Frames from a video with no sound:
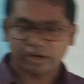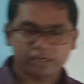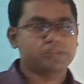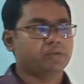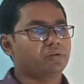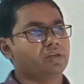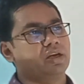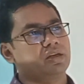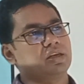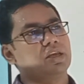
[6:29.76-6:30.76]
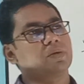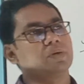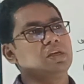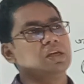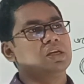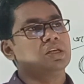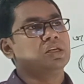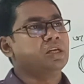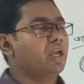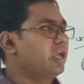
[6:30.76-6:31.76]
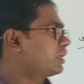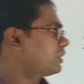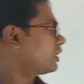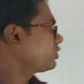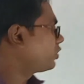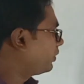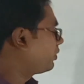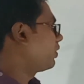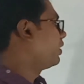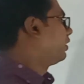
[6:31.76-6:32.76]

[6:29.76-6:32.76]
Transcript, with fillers: বিষয় একটু ক্লিয়ার করি একটা সমীকরণে